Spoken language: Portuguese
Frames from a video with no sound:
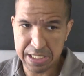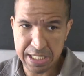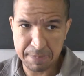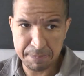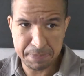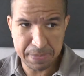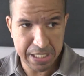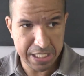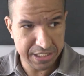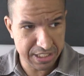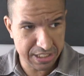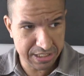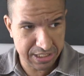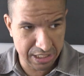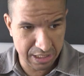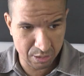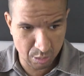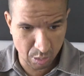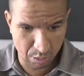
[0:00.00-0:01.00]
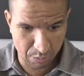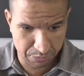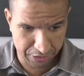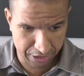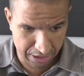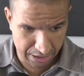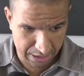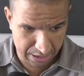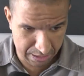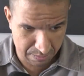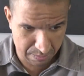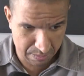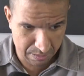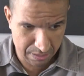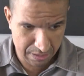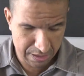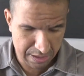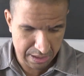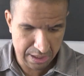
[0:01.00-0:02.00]
na parte assim do vilão,
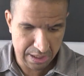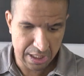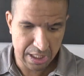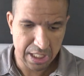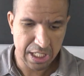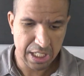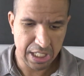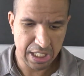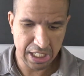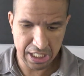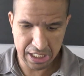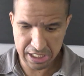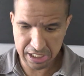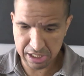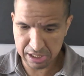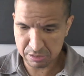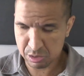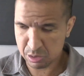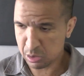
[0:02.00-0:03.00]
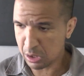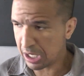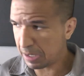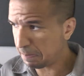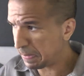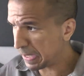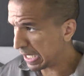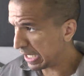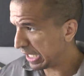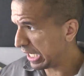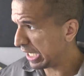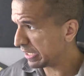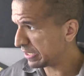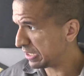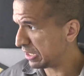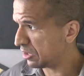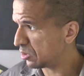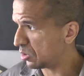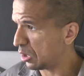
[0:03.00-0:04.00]
ele só
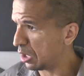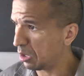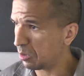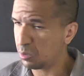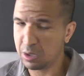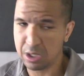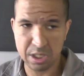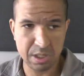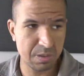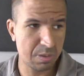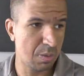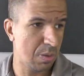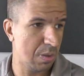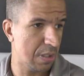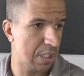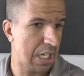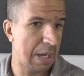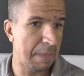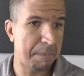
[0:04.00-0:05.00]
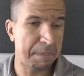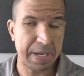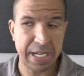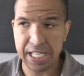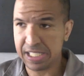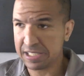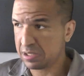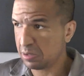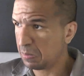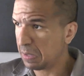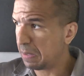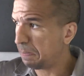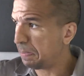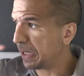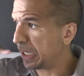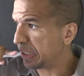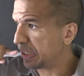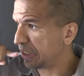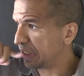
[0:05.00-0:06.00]
aparece só quando aparece uma
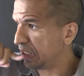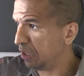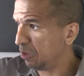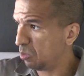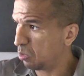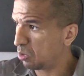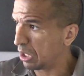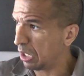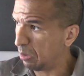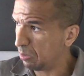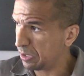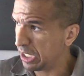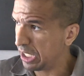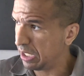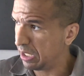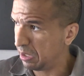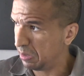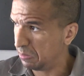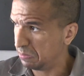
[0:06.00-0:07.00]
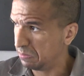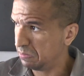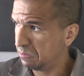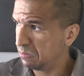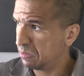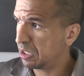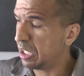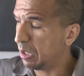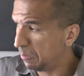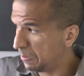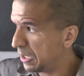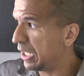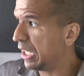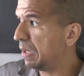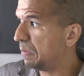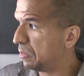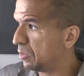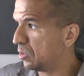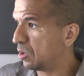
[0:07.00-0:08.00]
parte assim do caldeirão, que eu me
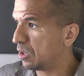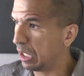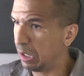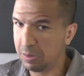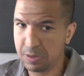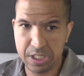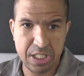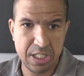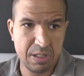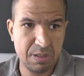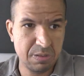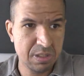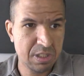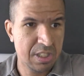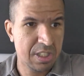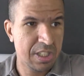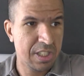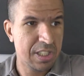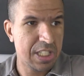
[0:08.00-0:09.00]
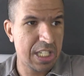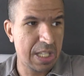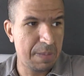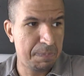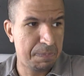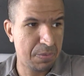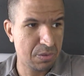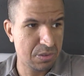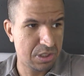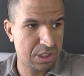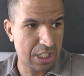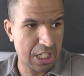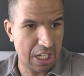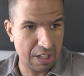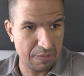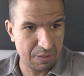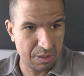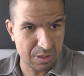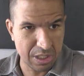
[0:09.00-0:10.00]
lembro do caldeirão que ele
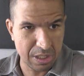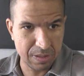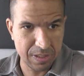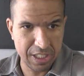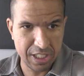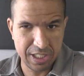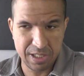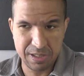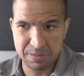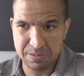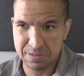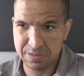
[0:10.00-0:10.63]
puxava o caldeirão.